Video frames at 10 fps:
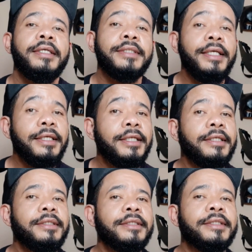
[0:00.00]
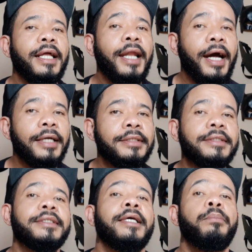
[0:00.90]
sem grandes alardes,
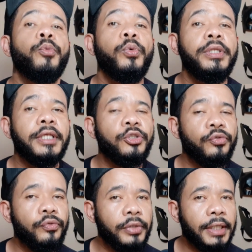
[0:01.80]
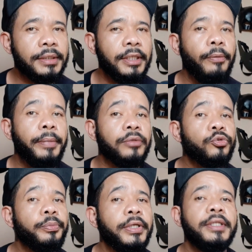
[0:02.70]
sem muita divulgação para
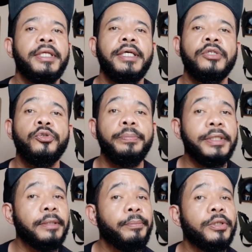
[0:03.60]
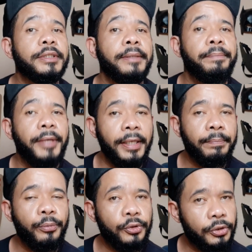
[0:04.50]
surpreender e a surpresa pode ser bem
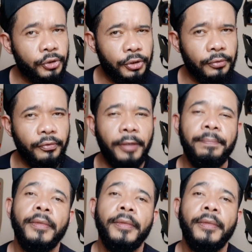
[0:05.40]
positiva.